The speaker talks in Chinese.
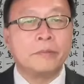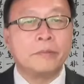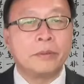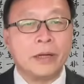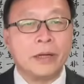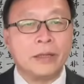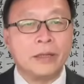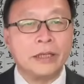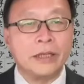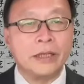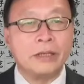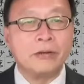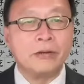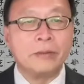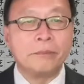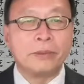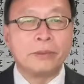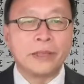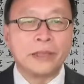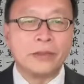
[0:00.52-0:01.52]
彭丽
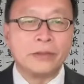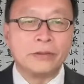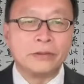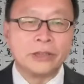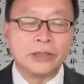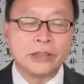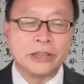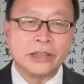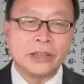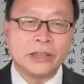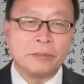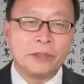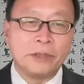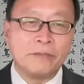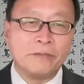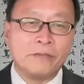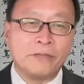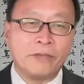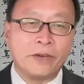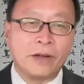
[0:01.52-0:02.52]
媛陪同习近
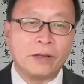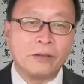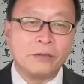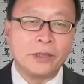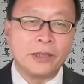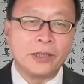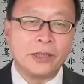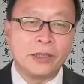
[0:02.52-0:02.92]
平访问